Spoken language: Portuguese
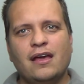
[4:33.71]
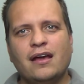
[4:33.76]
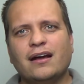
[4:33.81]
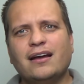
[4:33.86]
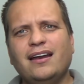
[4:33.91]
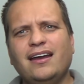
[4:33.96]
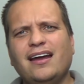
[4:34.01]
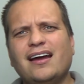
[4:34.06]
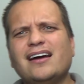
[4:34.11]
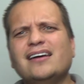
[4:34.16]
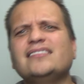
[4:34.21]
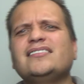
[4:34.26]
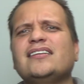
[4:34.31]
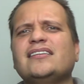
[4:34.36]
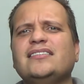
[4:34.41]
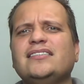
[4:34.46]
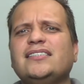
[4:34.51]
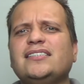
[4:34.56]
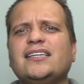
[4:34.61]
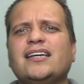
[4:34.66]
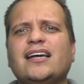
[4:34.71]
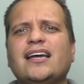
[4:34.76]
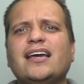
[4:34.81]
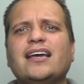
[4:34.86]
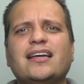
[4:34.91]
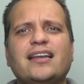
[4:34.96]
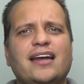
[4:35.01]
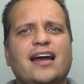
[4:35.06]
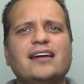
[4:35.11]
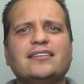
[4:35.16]
Crianças e, e
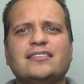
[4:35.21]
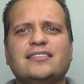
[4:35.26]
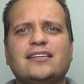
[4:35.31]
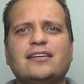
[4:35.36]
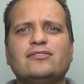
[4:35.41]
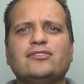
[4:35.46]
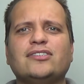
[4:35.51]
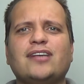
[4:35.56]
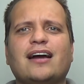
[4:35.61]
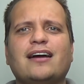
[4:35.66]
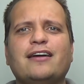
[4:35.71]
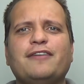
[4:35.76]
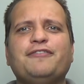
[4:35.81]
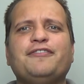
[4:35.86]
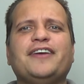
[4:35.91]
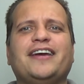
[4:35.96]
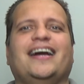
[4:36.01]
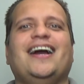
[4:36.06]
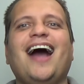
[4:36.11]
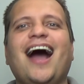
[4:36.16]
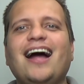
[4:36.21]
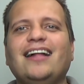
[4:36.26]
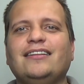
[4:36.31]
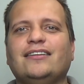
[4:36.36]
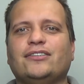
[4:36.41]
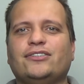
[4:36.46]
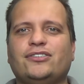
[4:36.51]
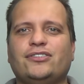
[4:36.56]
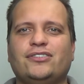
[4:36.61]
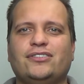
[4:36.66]
crianças sendo
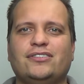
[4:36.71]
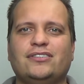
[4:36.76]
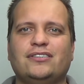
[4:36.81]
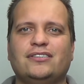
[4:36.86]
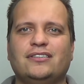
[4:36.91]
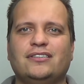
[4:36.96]
sacrificadas